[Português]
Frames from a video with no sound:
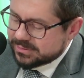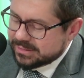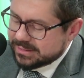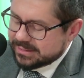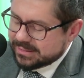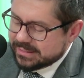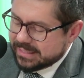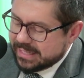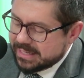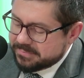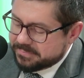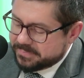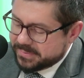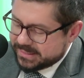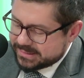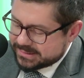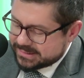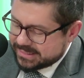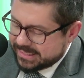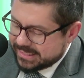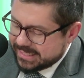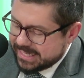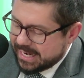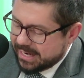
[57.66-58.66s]

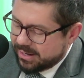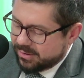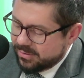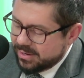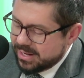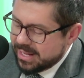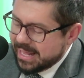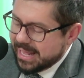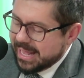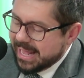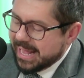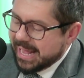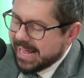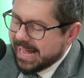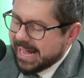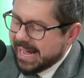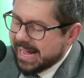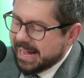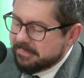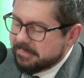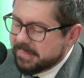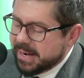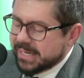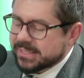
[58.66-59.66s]
empresarial
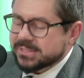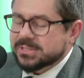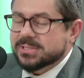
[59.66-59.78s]
há mais de